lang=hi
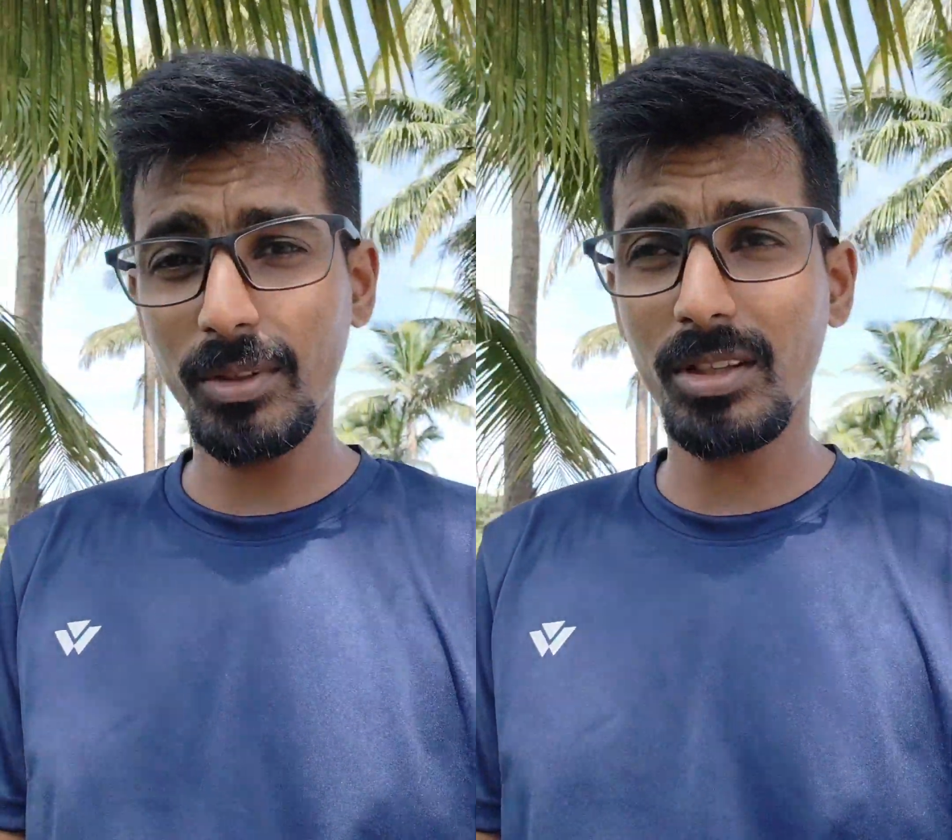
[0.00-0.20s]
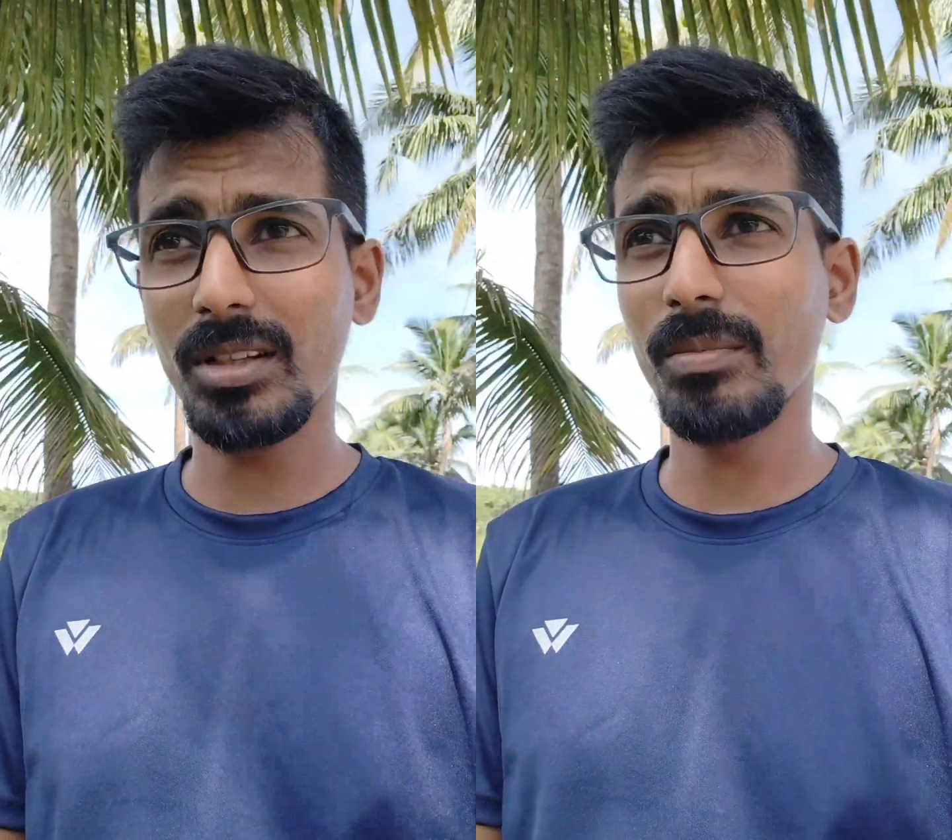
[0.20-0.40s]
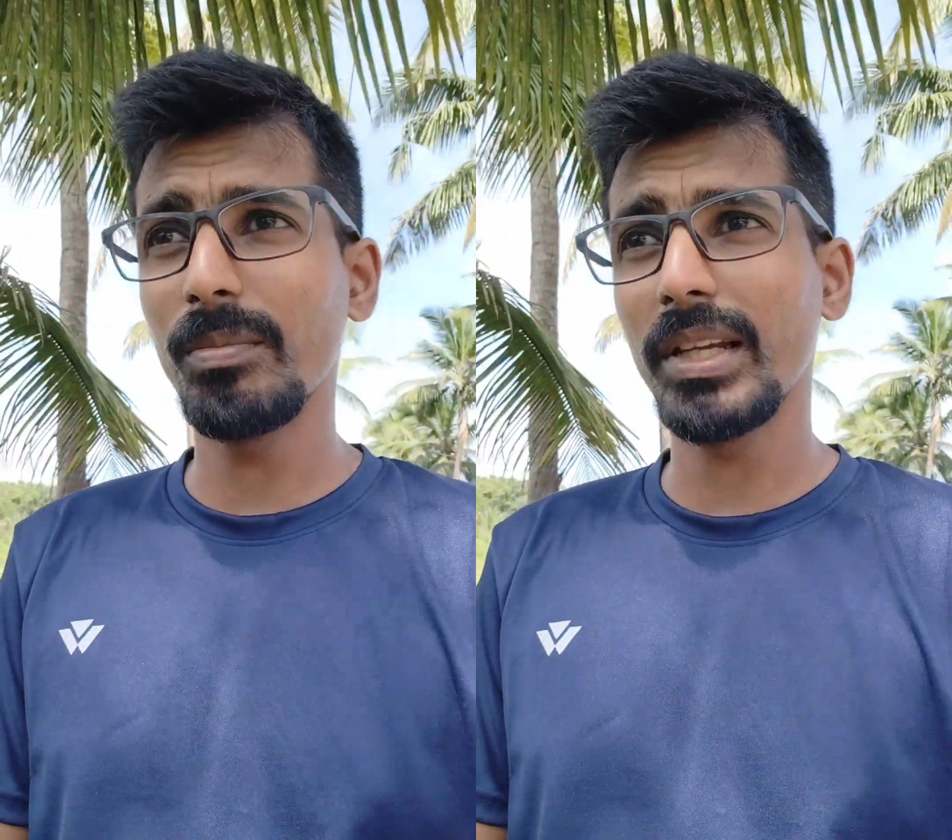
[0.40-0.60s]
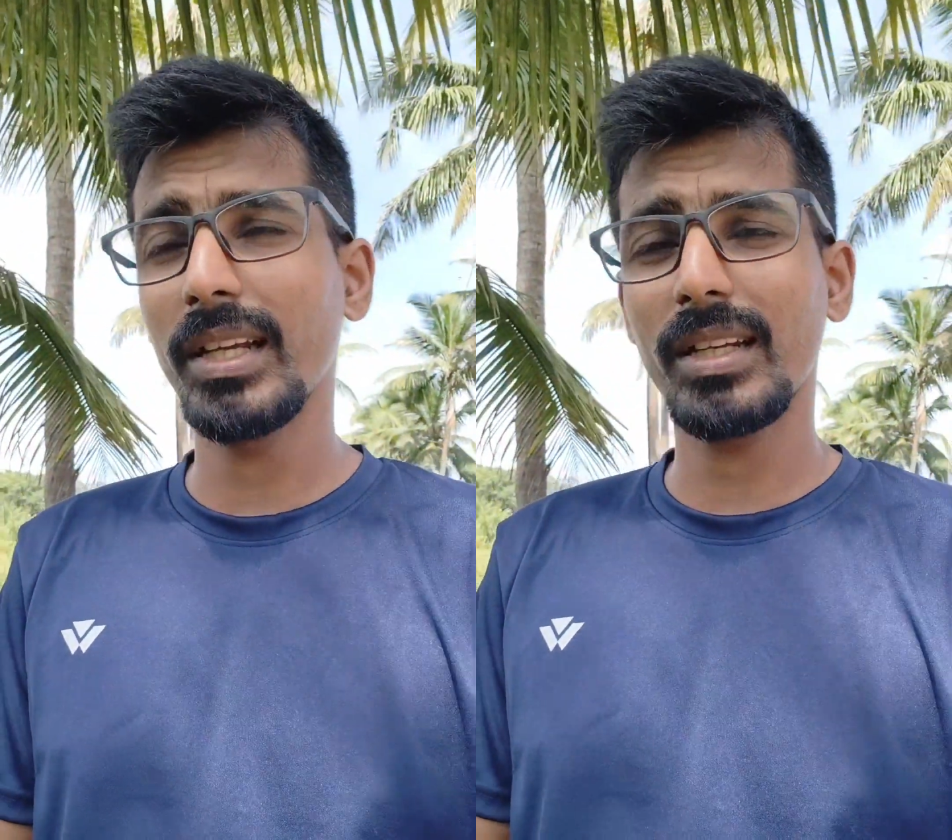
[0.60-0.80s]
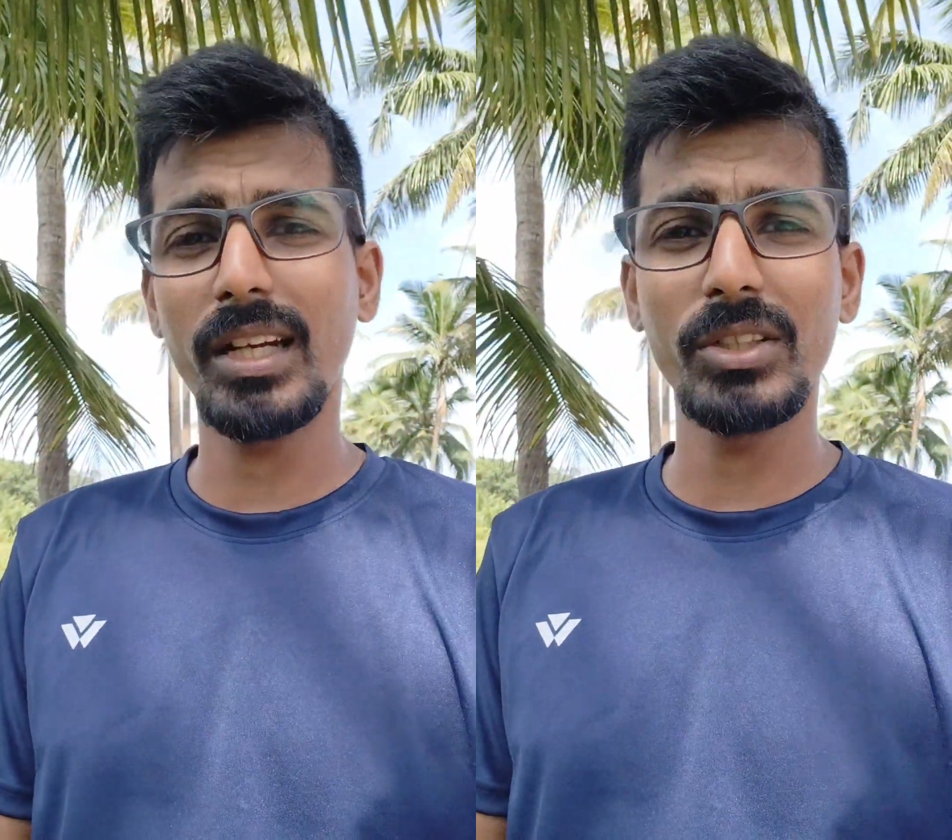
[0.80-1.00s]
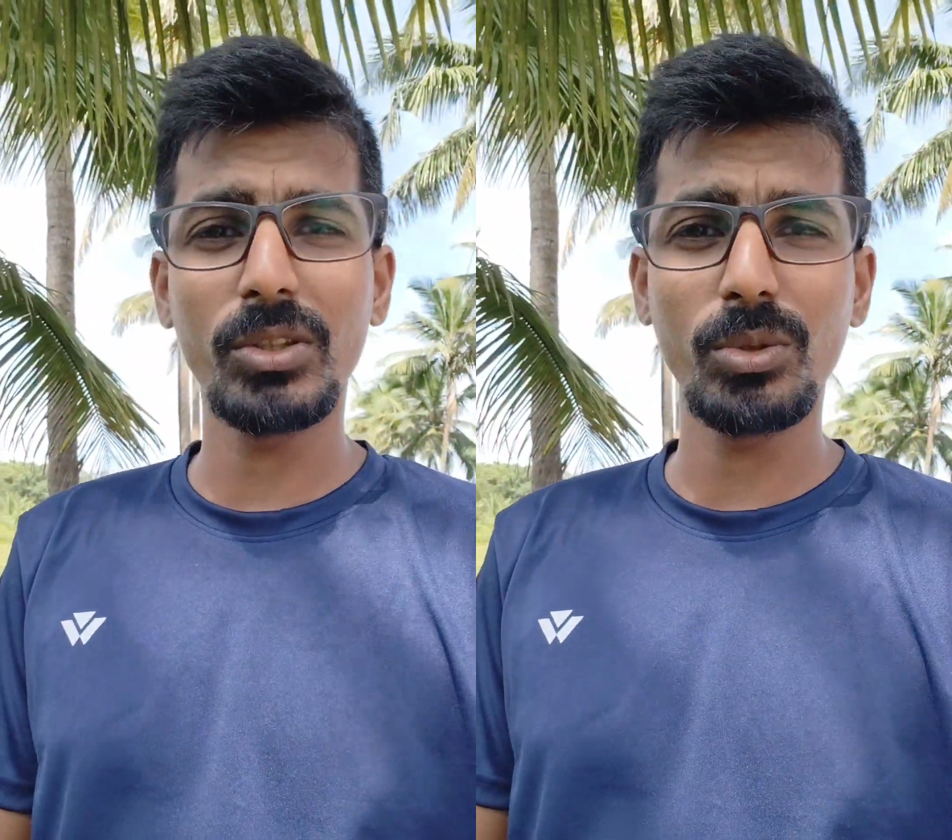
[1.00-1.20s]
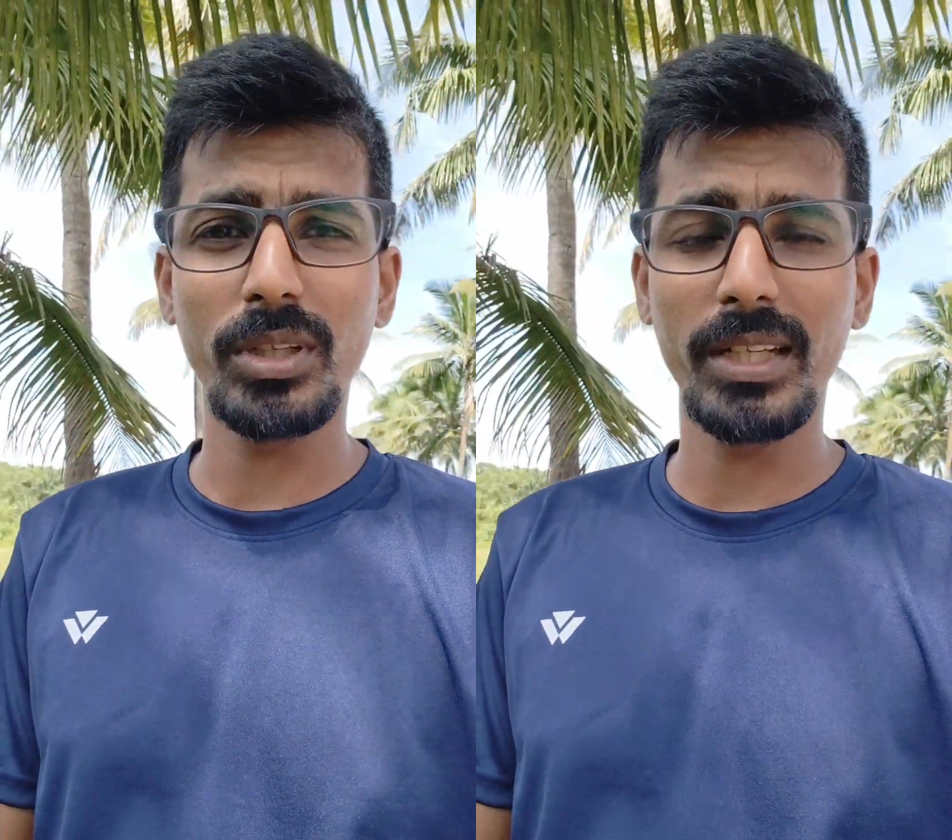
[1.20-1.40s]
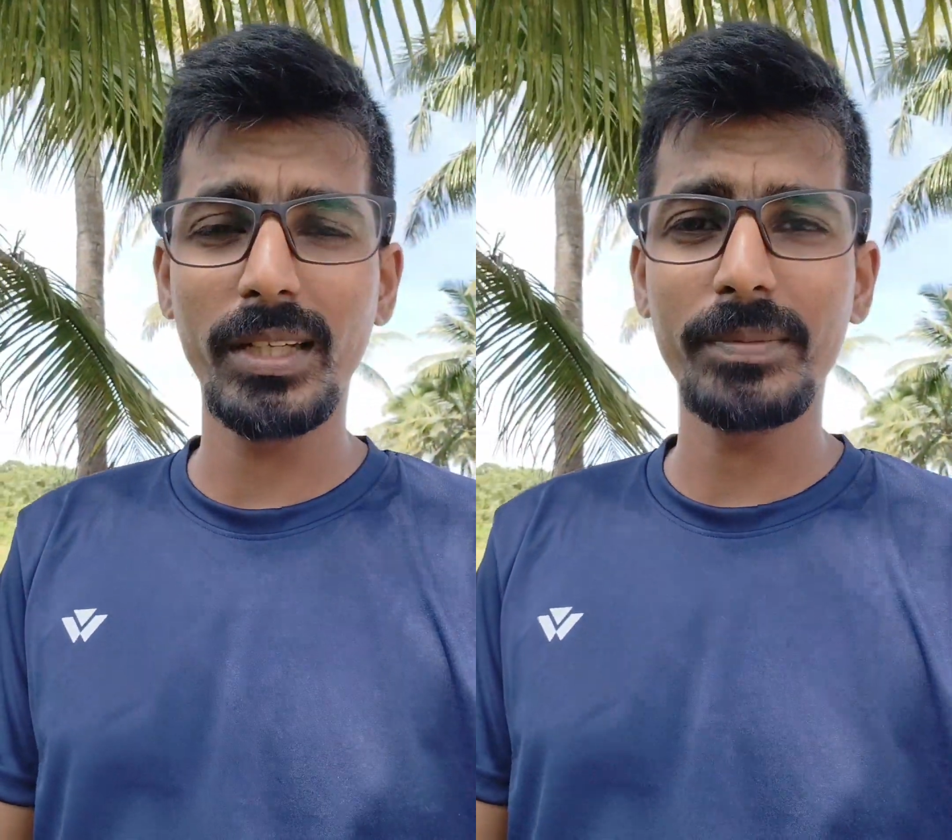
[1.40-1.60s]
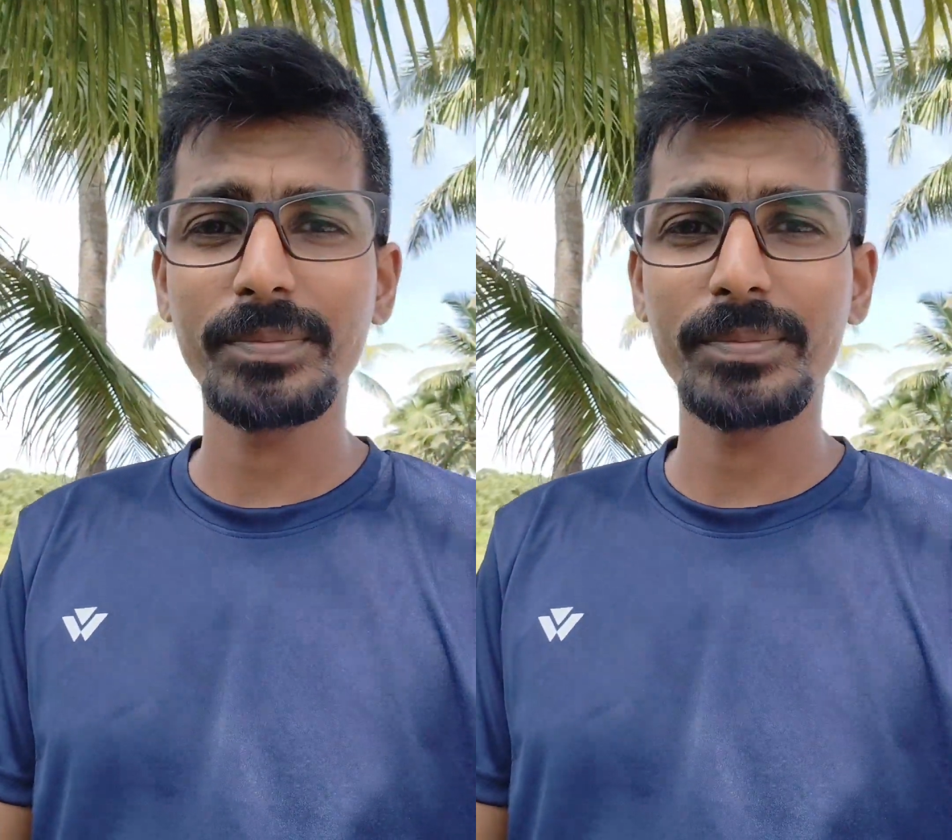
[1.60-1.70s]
प्रॉब्लम ब्रेक का इशू है